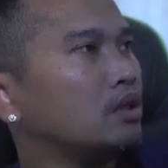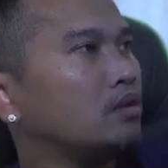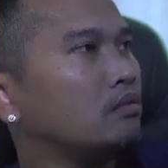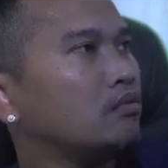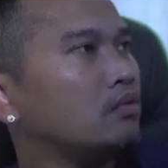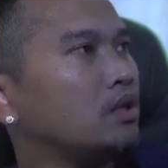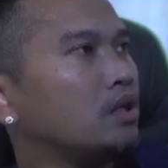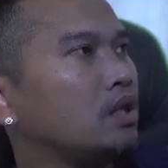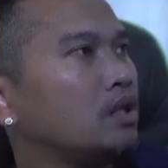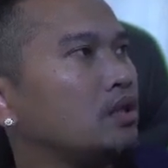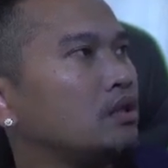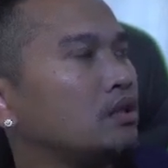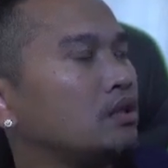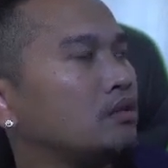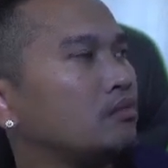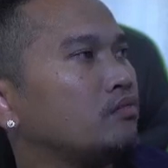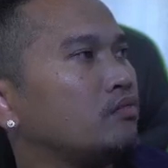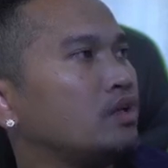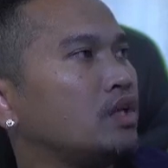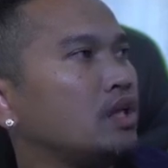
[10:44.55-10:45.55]
viên nơi thật
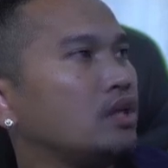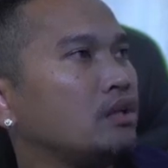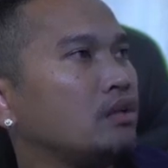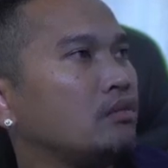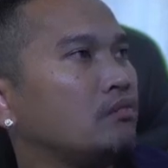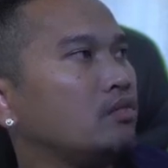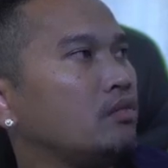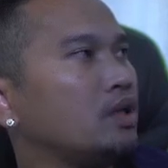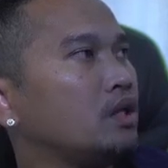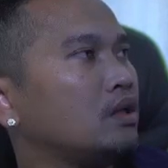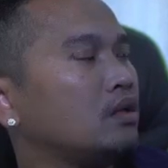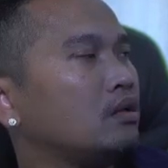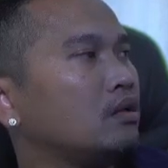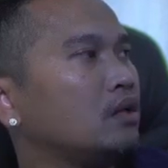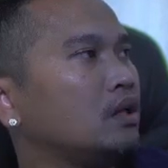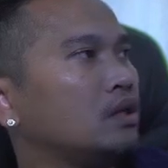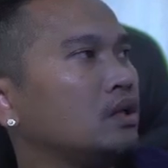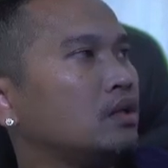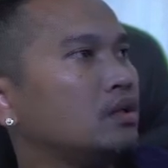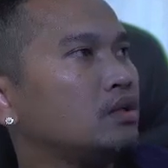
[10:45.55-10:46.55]
viên nơi tầm miên
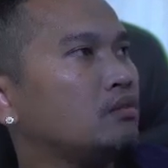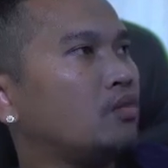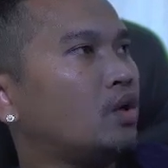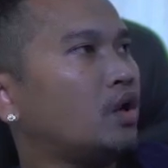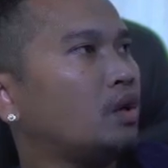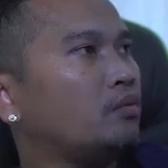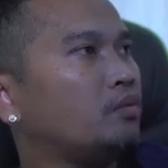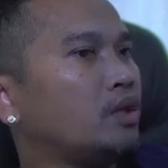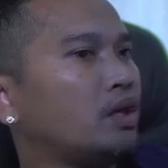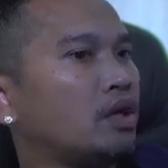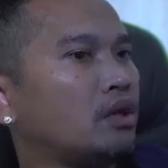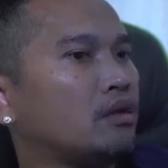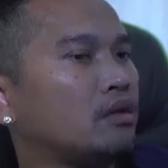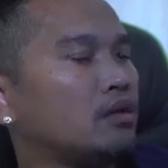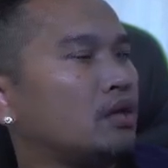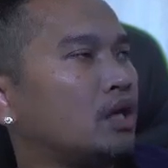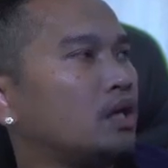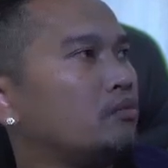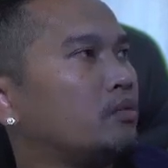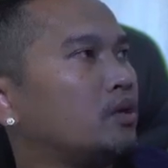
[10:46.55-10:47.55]
dục bò pi nẹt ở
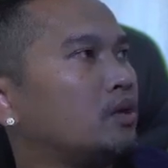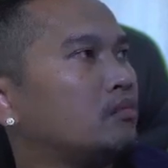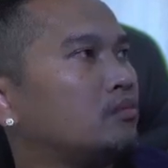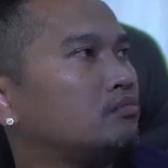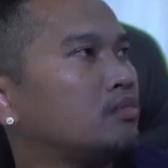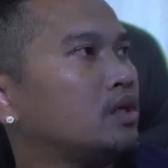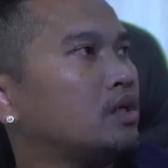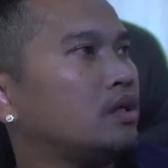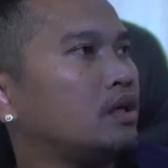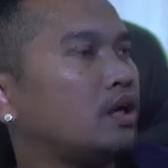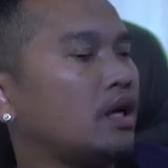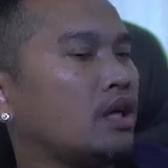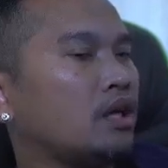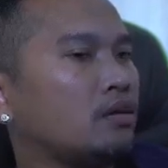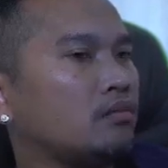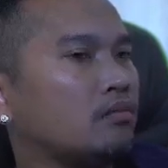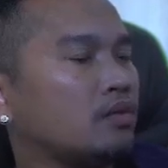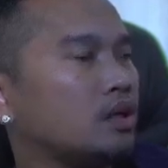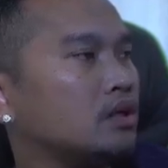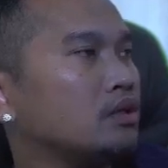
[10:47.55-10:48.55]
tây mà đầm bay ca
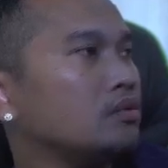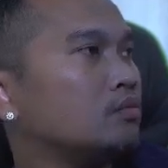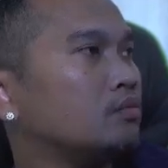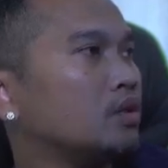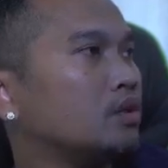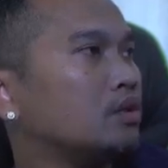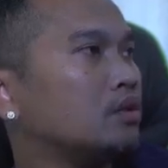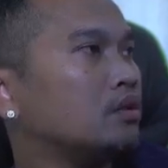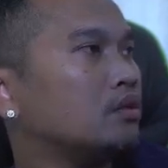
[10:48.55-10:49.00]
đầm đấy chúng nó